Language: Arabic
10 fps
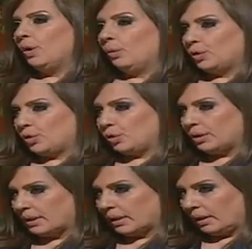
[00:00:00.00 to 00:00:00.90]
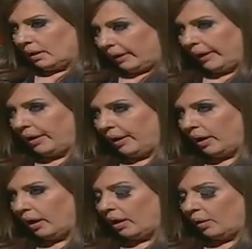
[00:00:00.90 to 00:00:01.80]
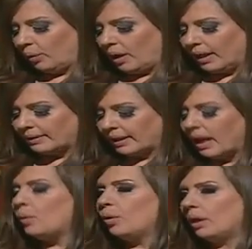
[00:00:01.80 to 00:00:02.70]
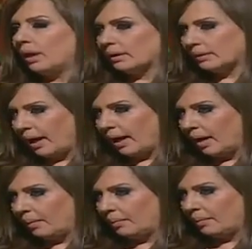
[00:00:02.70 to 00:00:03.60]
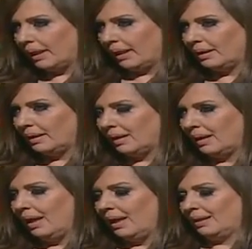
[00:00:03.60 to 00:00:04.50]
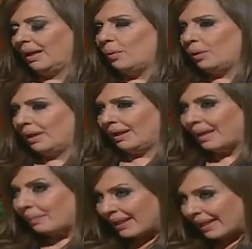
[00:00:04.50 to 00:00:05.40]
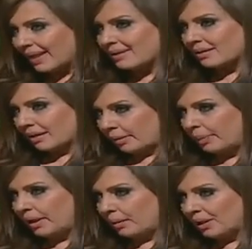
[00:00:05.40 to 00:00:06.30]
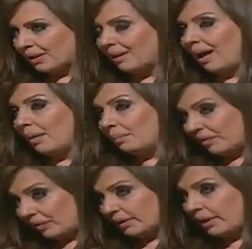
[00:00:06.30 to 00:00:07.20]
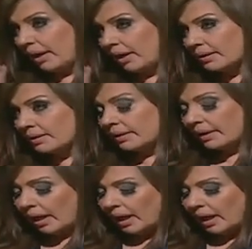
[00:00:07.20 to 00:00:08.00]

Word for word: وجود قرحه وتناول طعام يعني تناول كميات كبيره من الطعام بفتره قصيره